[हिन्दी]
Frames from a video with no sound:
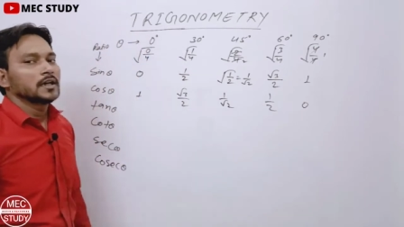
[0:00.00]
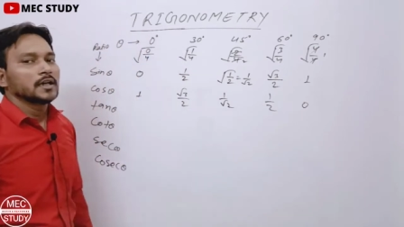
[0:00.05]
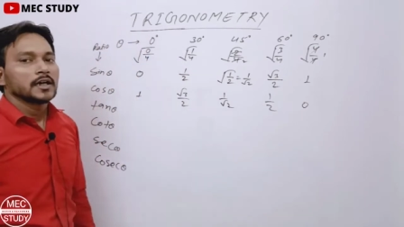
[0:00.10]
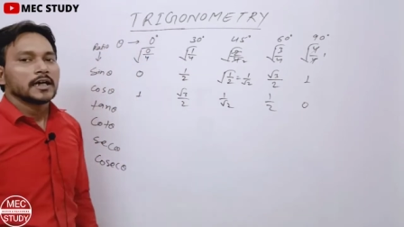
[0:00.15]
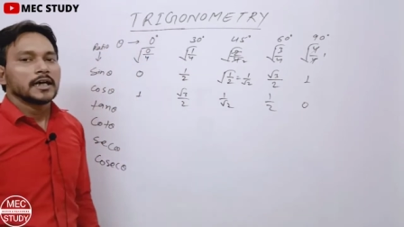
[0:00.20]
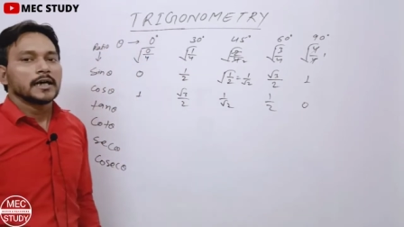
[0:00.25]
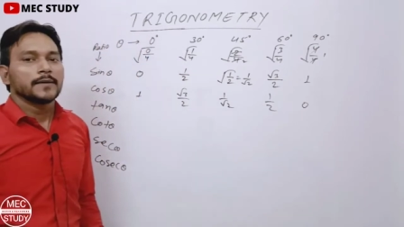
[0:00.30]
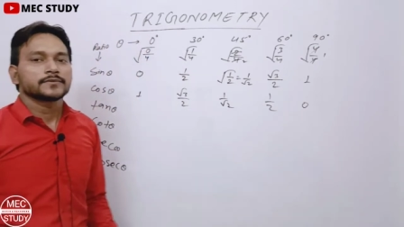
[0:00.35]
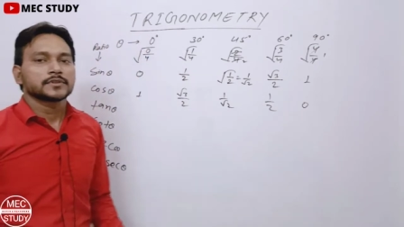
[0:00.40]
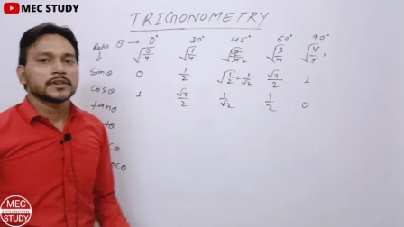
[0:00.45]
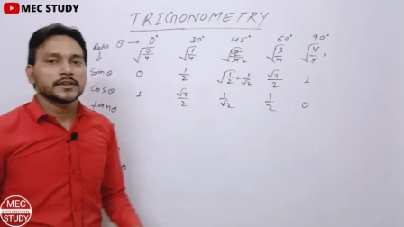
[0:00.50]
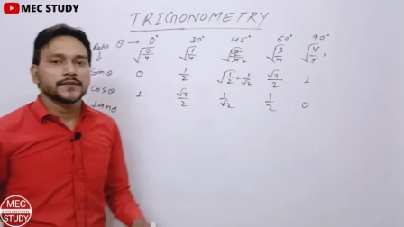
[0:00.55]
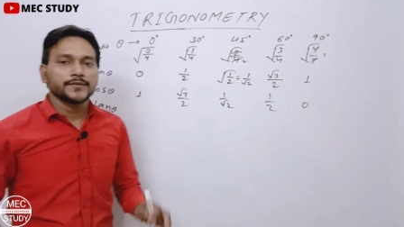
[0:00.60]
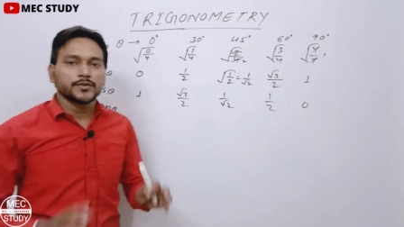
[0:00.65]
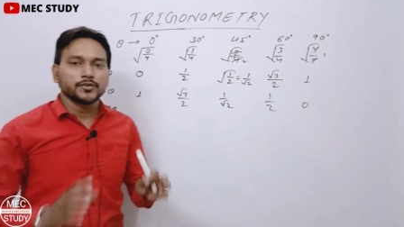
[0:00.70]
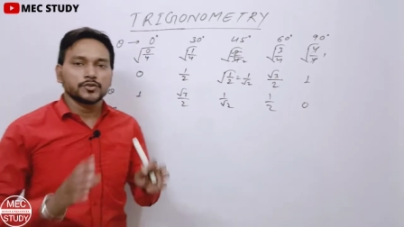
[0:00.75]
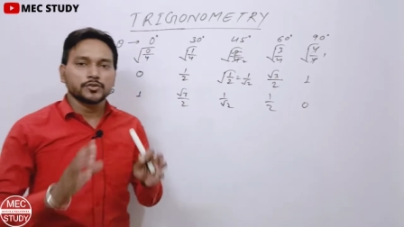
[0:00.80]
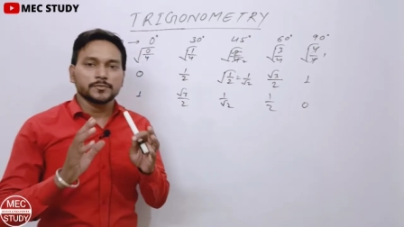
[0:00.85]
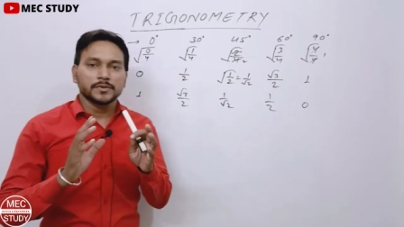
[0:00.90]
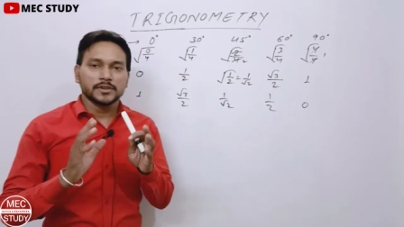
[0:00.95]
आप कंफ्यूज
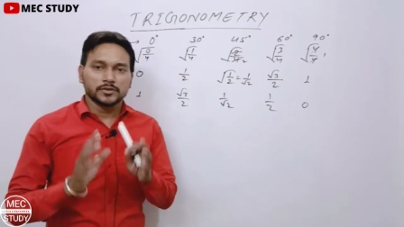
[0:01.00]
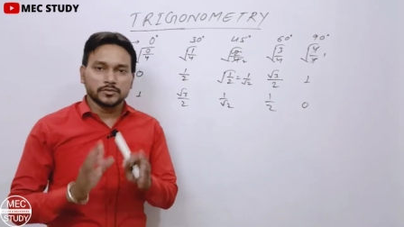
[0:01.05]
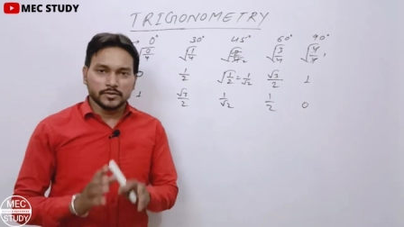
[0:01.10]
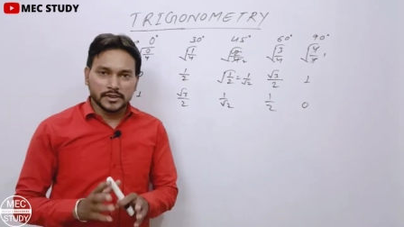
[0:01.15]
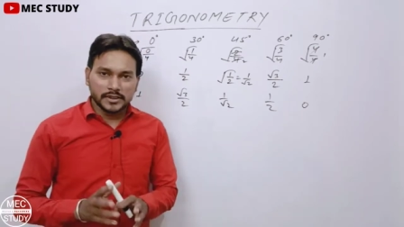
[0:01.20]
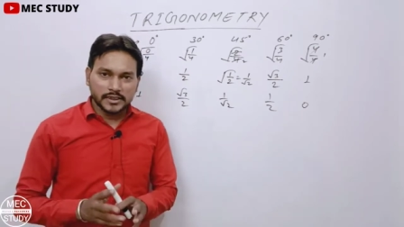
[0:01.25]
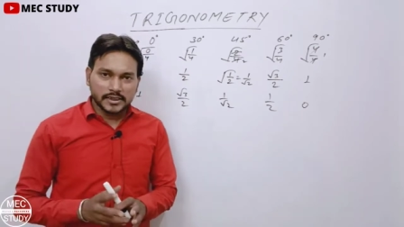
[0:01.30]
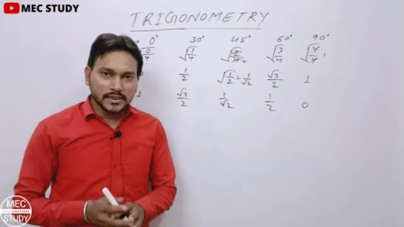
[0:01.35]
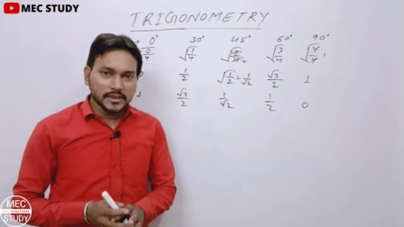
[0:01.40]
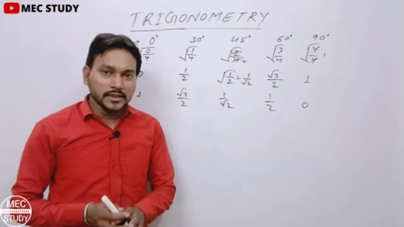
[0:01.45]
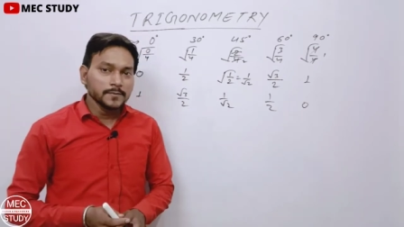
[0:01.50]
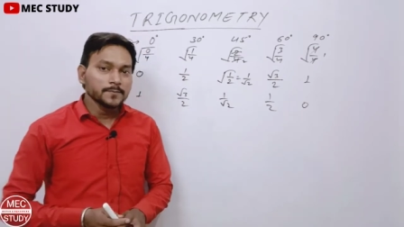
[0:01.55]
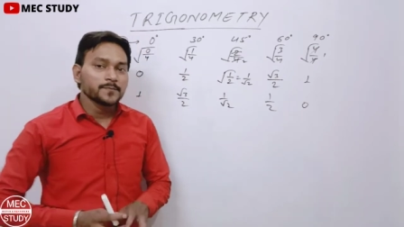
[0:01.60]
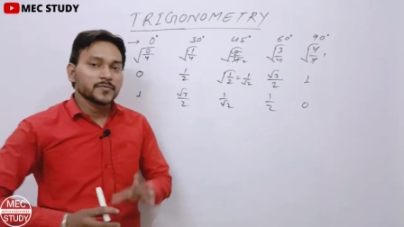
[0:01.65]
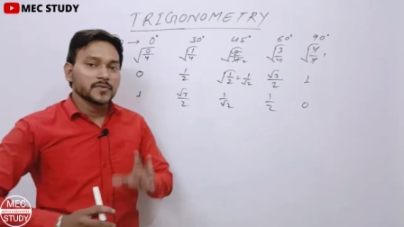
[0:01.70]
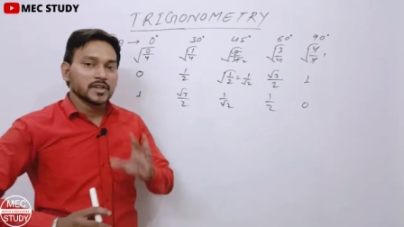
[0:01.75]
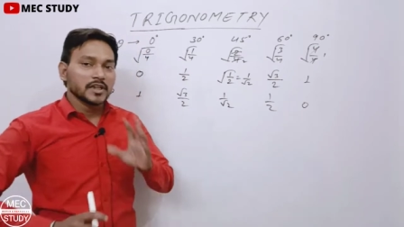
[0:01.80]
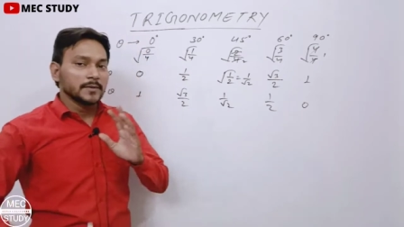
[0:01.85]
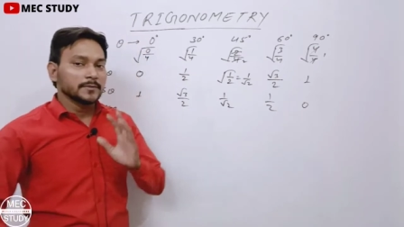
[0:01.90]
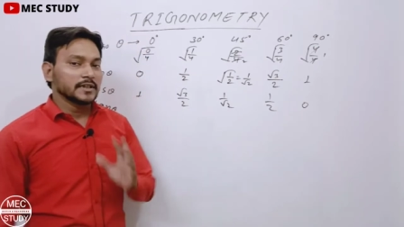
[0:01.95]
मत होइएगा
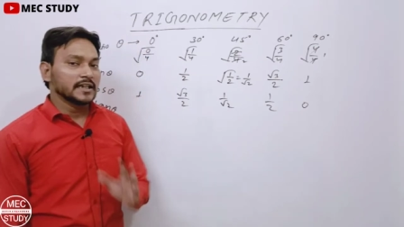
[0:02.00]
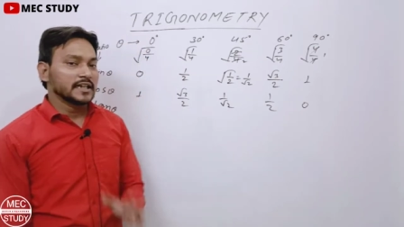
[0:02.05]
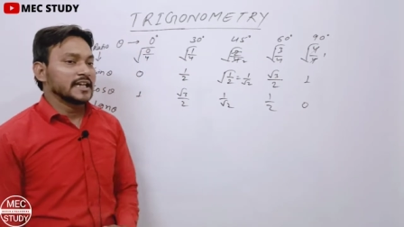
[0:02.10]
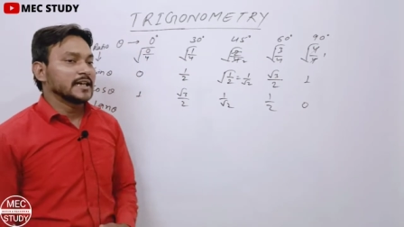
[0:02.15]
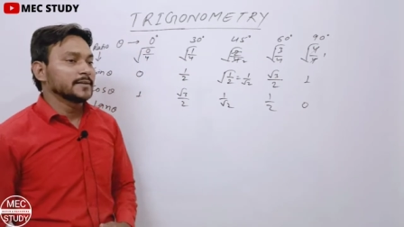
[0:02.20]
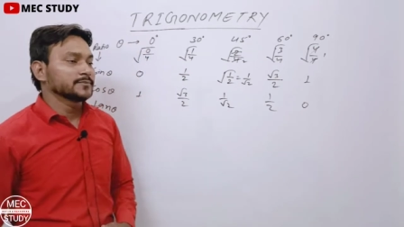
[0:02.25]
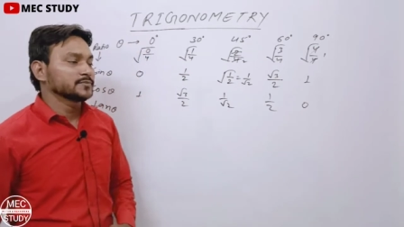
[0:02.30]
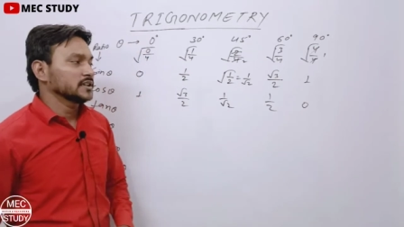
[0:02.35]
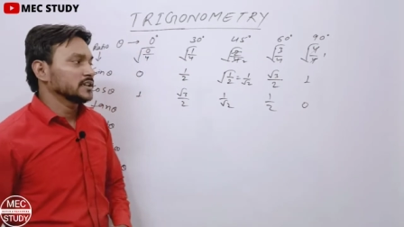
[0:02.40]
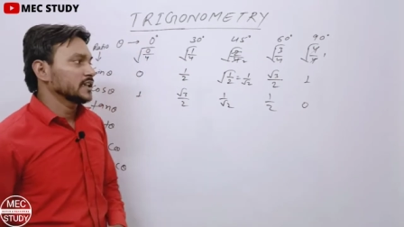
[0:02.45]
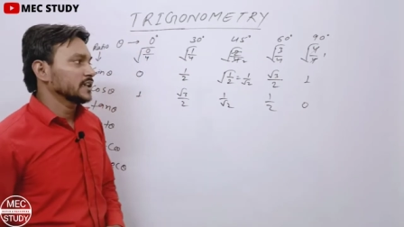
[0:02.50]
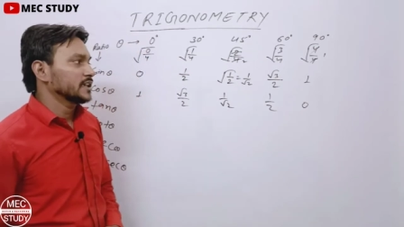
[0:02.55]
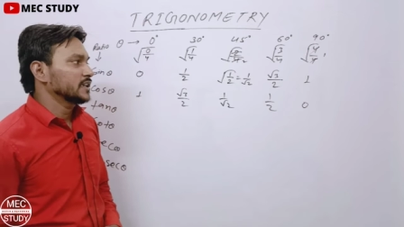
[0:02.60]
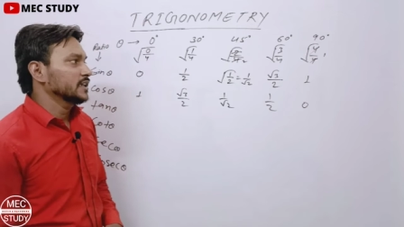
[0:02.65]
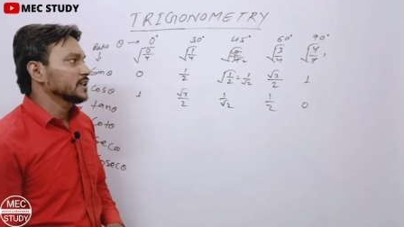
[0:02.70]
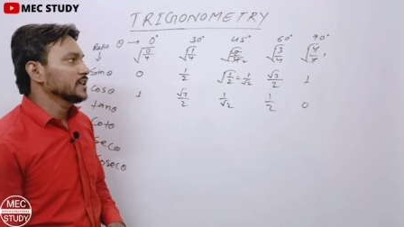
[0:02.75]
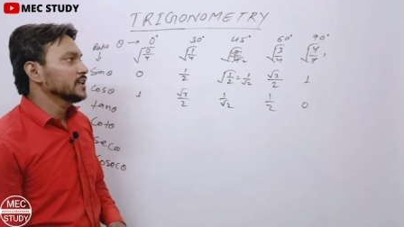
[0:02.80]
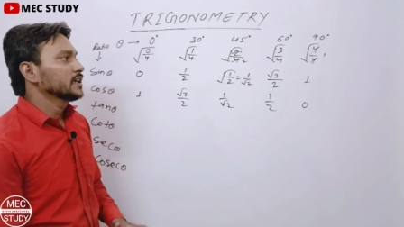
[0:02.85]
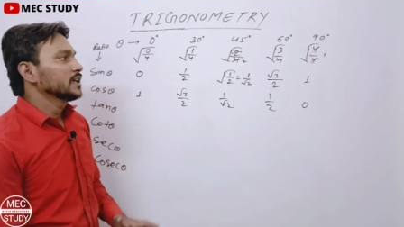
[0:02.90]
आप आराम से देखिए